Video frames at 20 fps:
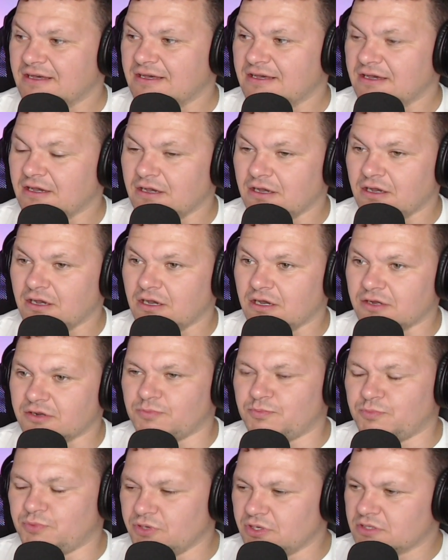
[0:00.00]
А,
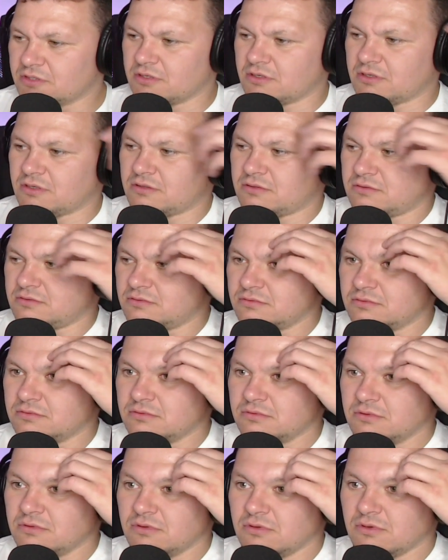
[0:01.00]
ребята,
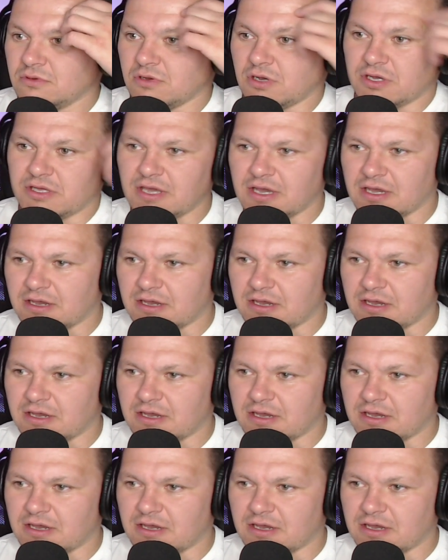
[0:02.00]
а я